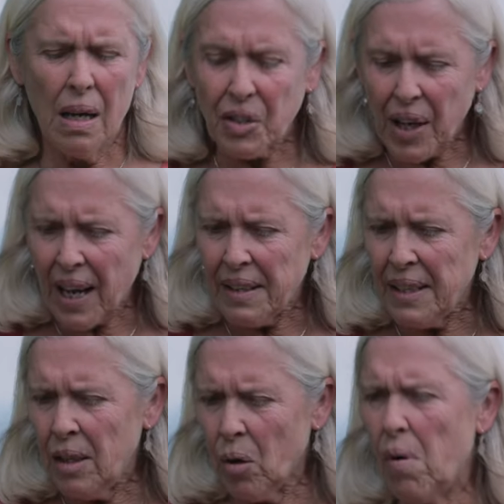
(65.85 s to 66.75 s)
Chaque
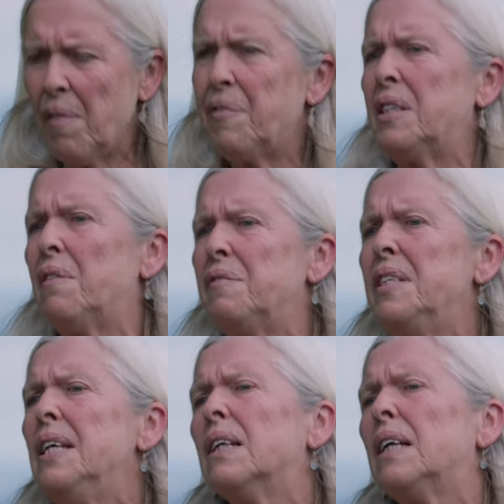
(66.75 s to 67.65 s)
année, le roi faisait
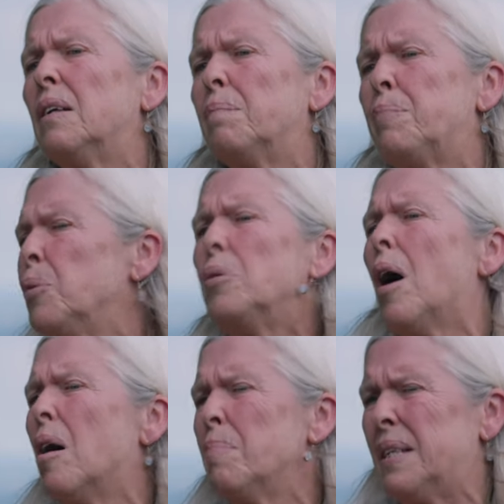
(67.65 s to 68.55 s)
venir les plus
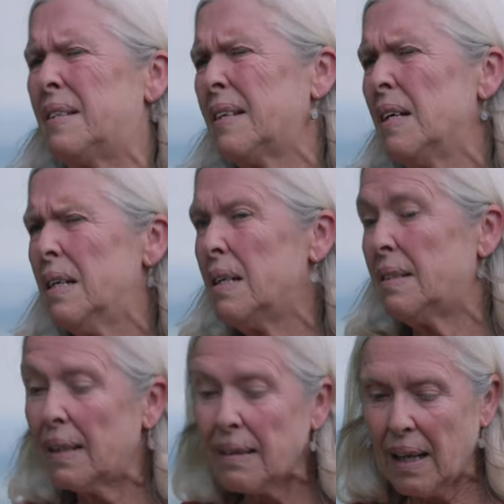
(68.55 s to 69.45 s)
grands médecins et
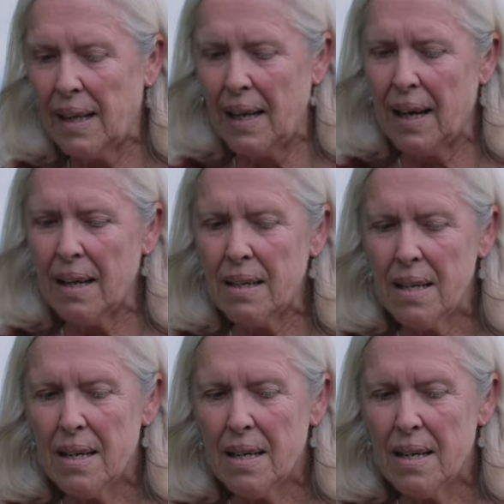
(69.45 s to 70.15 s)
cette année-là,